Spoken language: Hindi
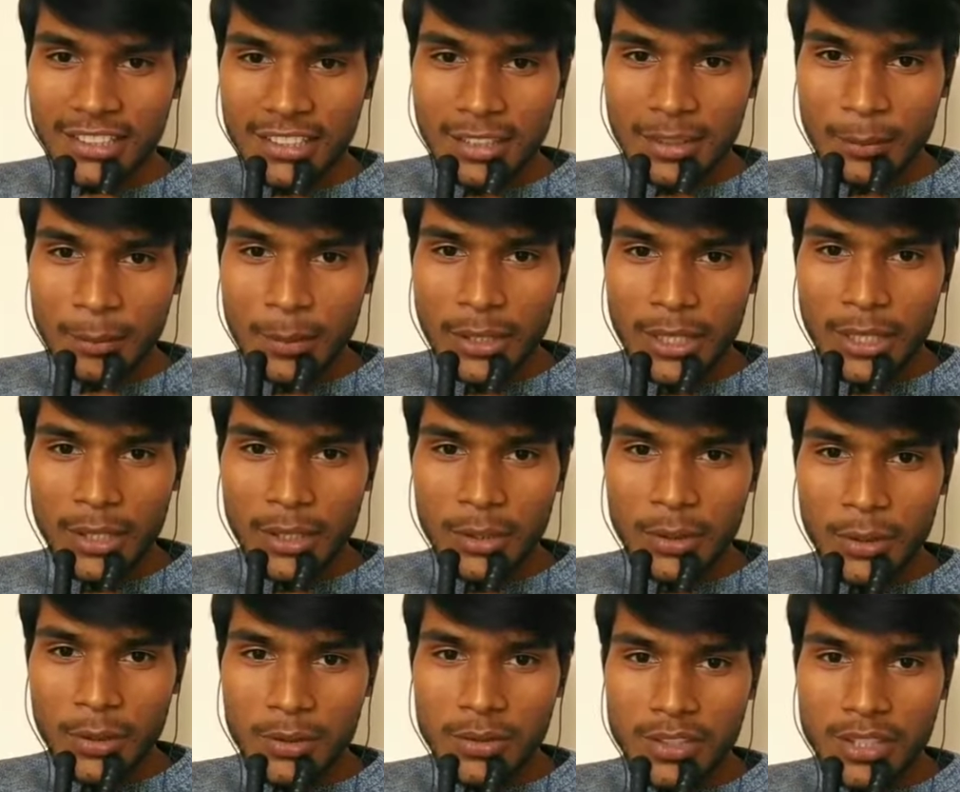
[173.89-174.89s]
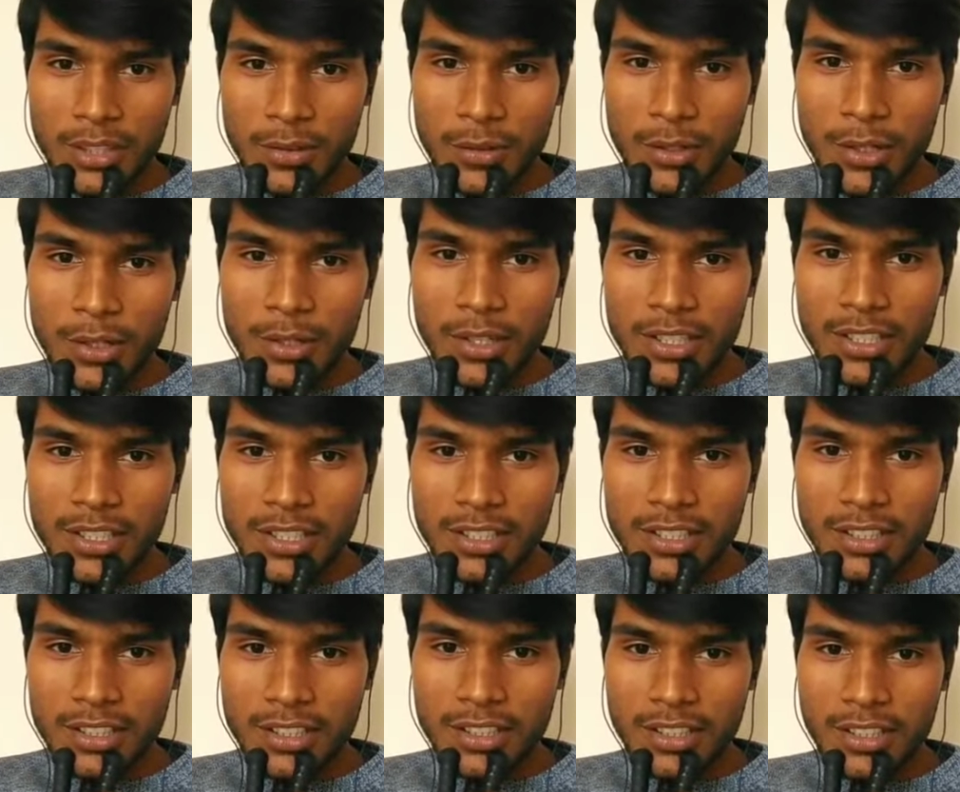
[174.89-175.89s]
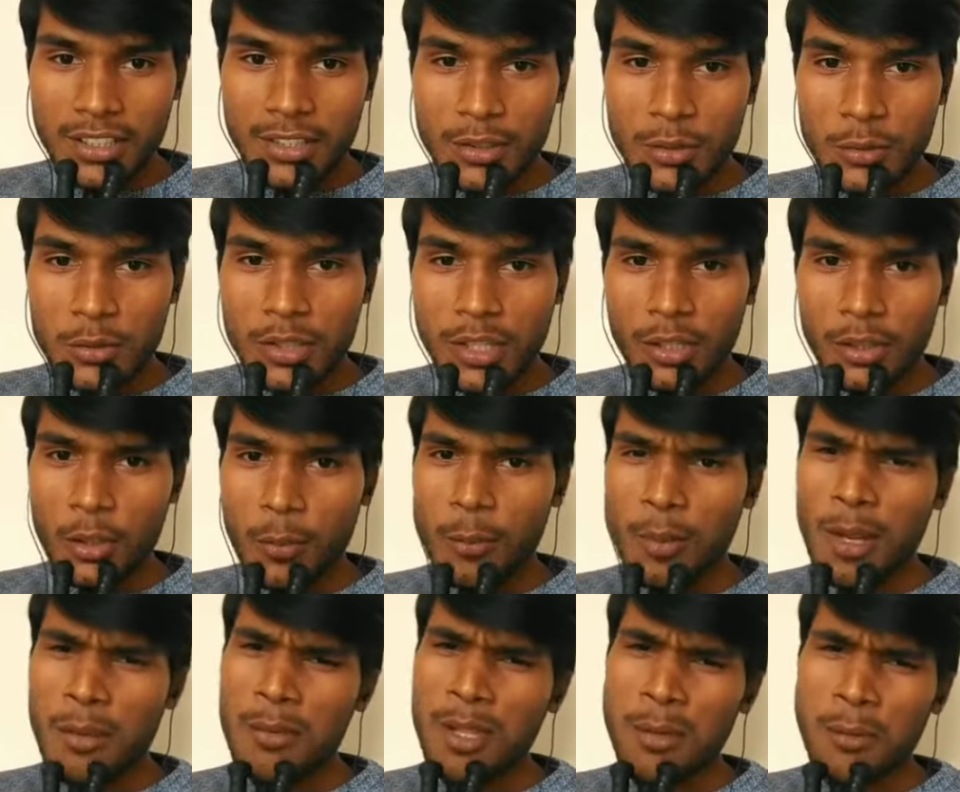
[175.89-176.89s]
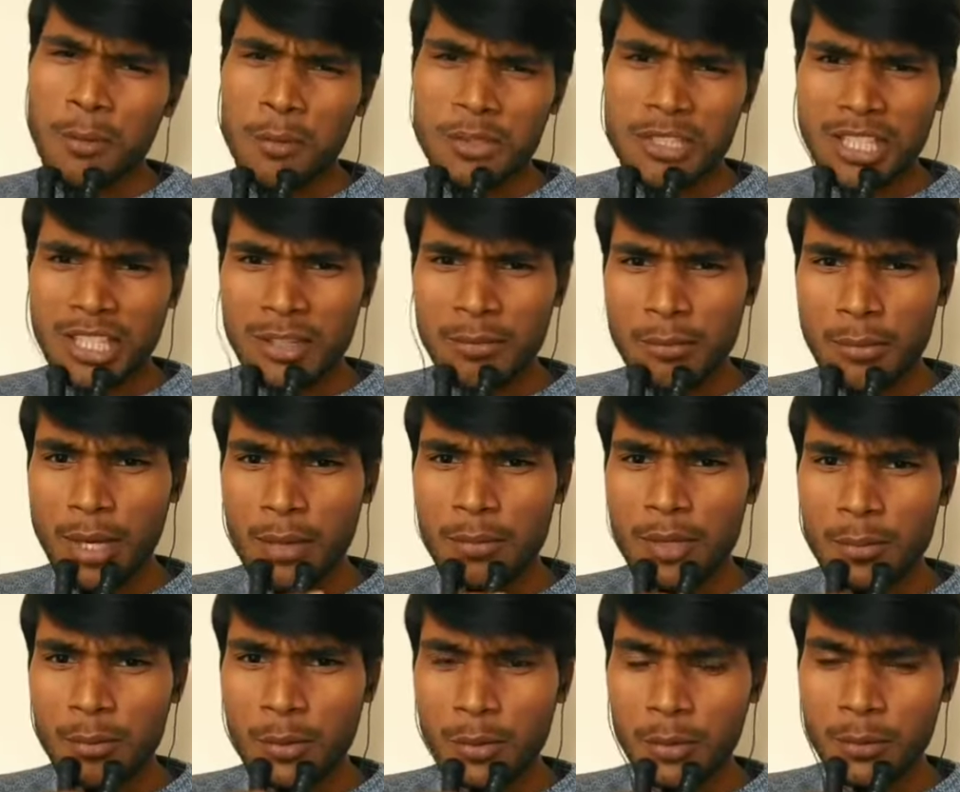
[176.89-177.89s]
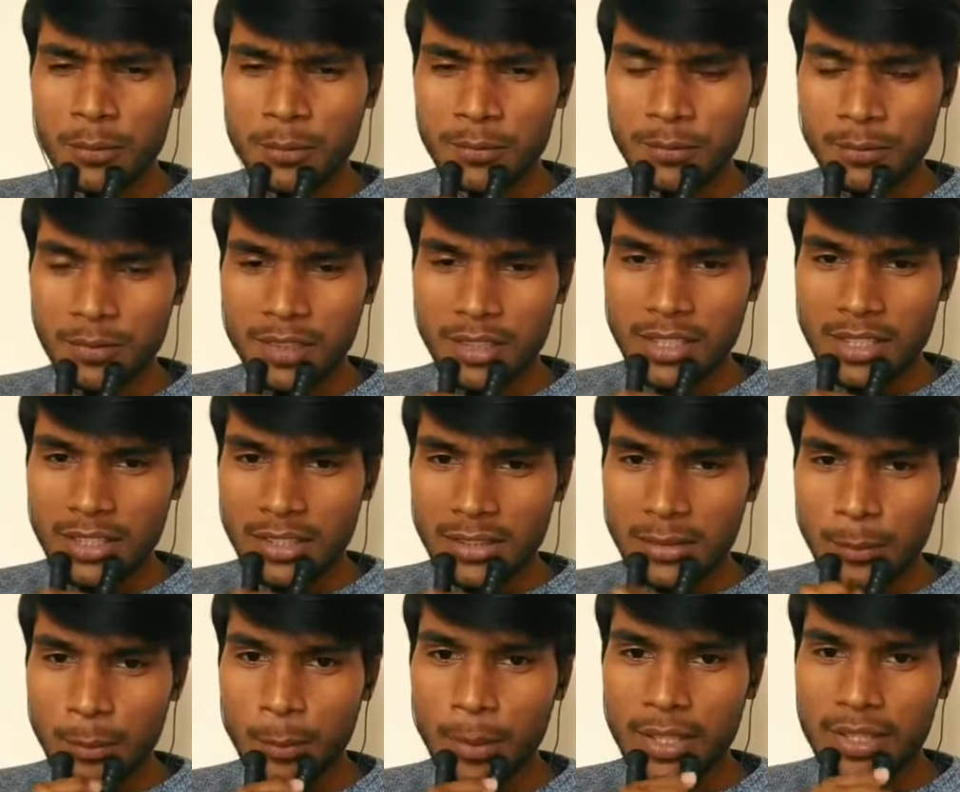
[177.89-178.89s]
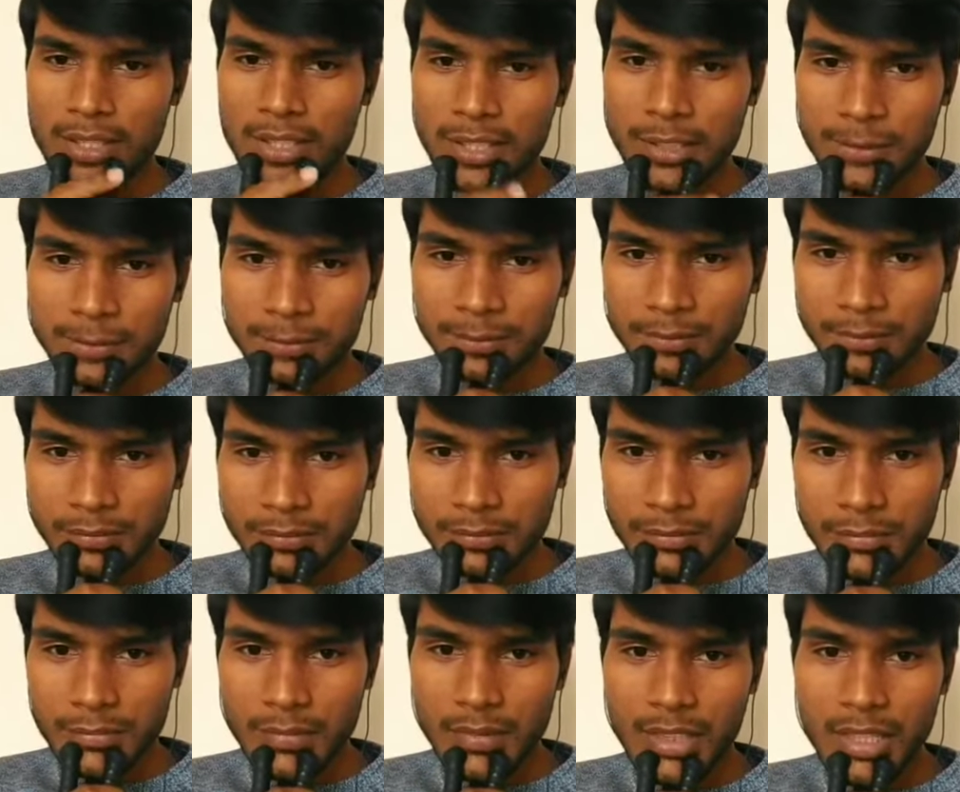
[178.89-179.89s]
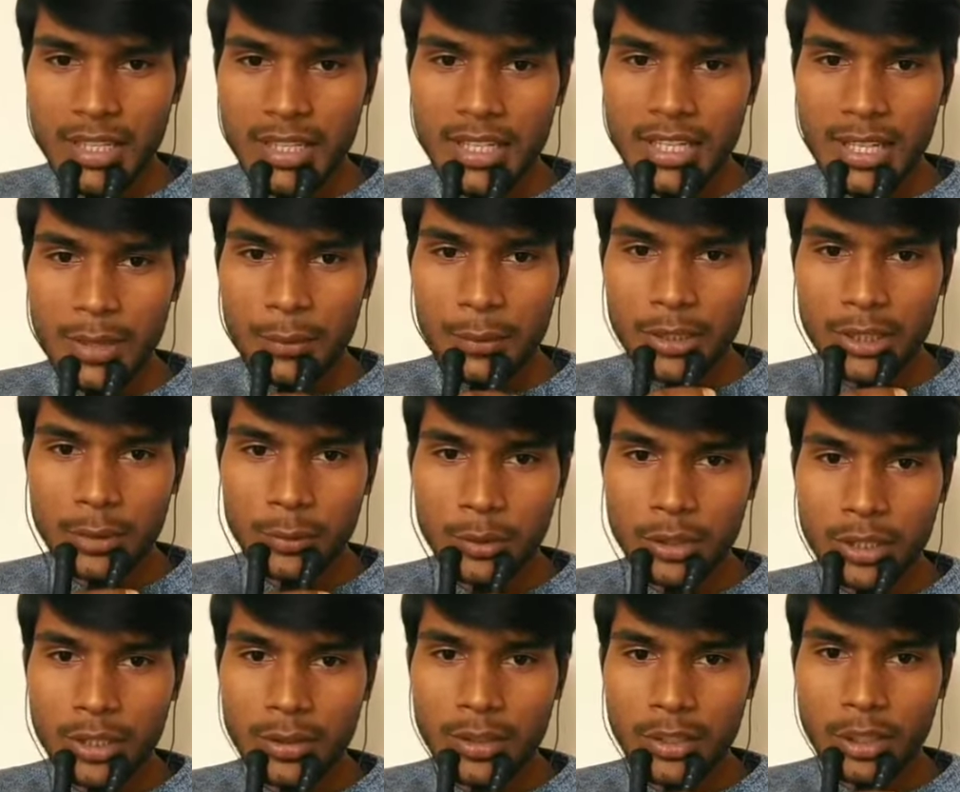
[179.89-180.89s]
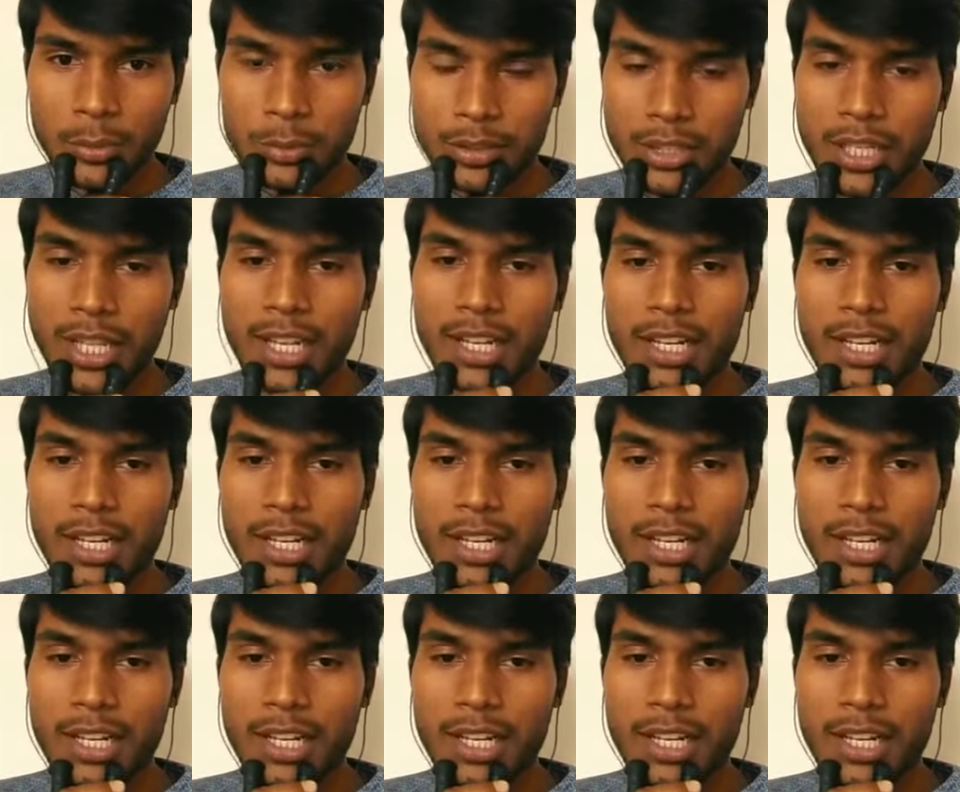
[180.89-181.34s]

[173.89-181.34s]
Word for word: भाई कौन सा वीडियो एडिटर यूज़ करते हो प्रेमियर प्रो जनाब प्रेमियर प्रो बेस्ट लाइव ख़त्म होने के बाद ऑप्शन आएगा अच्छा